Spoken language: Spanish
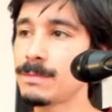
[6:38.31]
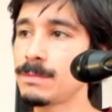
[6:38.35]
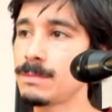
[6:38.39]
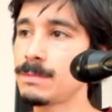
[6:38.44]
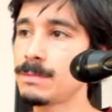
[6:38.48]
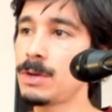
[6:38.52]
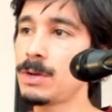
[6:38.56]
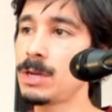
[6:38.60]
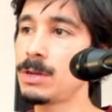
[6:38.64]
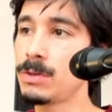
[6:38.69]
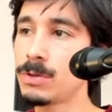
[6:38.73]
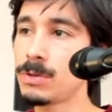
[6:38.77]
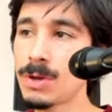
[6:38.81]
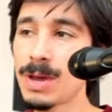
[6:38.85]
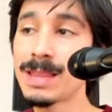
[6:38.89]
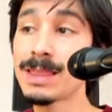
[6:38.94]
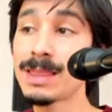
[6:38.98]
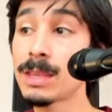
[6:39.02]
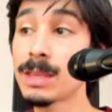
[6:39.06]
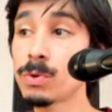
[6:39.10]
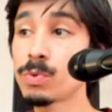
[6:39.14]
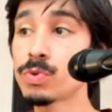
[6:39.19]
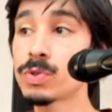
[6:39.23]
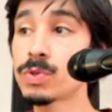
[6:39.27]
bueno, yo
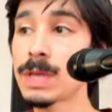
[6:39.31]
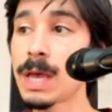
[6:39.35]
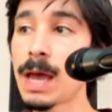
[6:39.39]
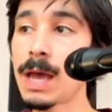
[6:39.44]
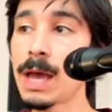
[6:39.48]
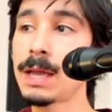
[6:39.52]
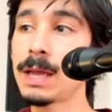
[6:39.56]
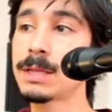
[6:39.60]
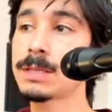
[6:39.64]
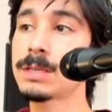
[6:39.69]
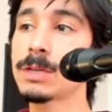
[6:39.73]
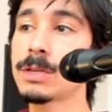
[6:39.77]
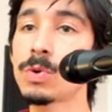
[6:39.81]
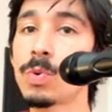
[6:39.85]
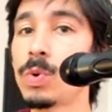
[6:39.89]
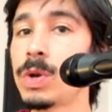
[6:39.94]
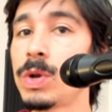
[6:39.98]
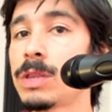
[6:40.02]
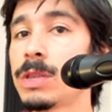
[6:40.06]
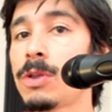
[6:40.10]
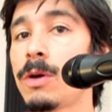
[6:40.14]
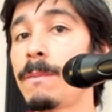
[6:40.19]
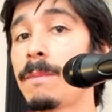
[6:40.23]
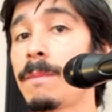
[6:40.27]
antes usaba el
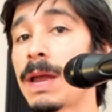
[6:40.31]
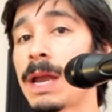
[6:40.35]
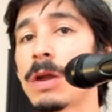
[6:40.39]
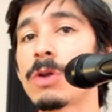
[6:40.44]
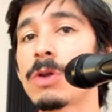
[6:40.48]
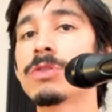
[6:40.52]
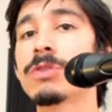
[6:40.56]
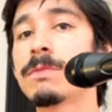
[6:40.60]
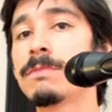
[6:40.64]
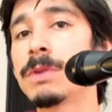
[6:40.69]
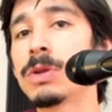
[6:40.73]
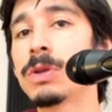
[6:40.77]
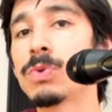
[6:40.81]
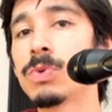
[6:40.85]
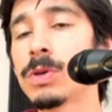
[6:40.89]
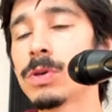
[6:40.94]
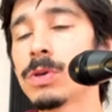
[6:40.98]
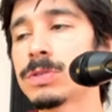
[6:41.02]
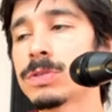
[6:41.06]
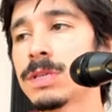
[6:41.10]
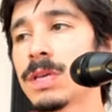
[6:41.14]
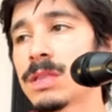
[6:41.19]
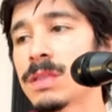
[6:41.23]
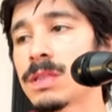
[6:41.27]
circulito para los disminuidos
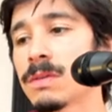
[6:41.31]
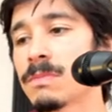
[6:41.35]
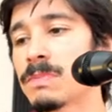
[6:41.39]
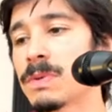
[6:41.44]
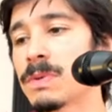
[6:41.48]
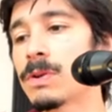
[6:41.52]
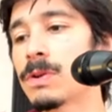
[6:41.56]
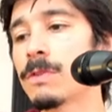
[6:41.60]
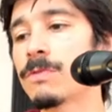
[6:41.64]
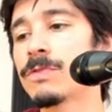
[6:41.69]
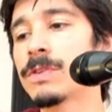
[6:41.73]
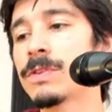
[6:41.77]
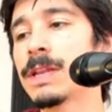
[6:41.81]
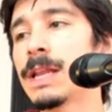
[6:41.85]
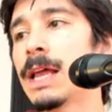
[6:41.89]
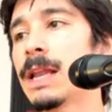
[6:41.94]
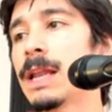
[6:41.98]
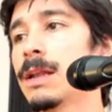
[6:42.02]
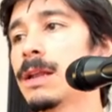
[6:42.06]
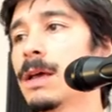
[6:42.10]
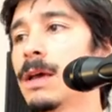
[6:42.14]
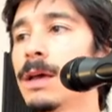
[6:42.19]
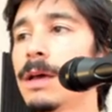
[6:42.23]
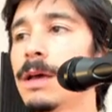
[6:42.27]
7, pero al
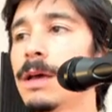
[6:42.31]
final,